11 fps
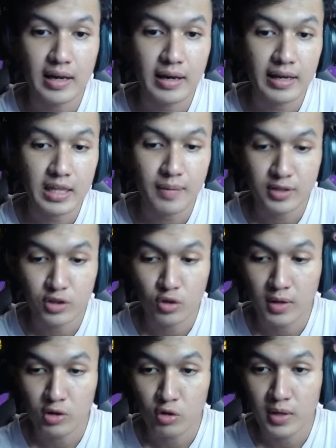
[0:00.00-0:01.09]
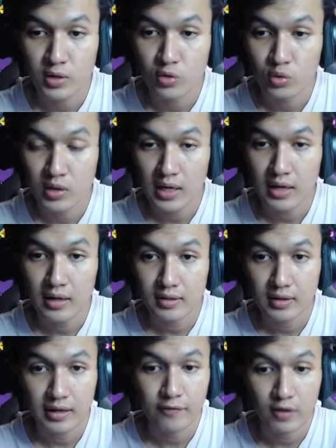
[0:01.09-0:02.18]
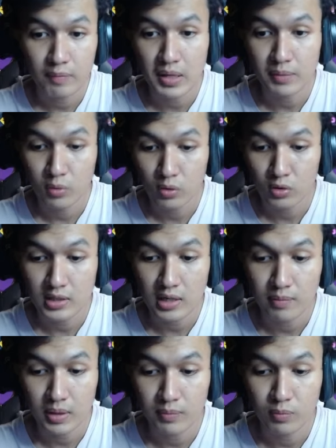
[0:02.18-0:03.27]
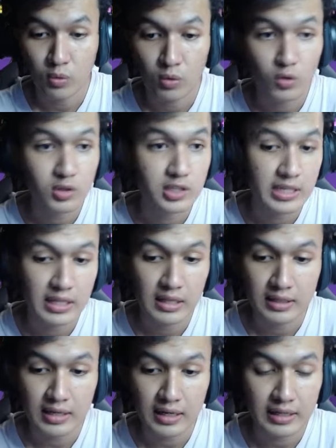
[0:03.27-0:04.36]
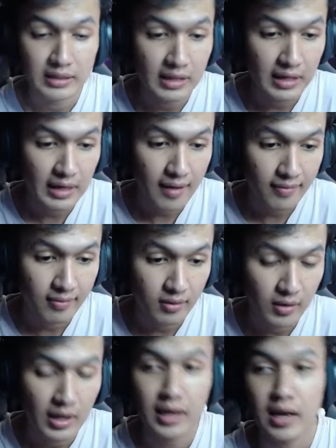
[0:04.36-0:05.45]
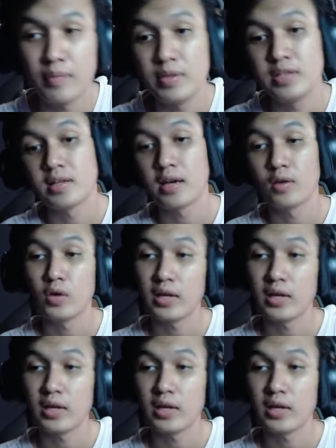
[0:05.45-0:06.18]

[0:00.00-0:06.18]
kita masih nyoba-nyoba juga level 40 car 40 skillnya kita rat ah nggak bisa gue ini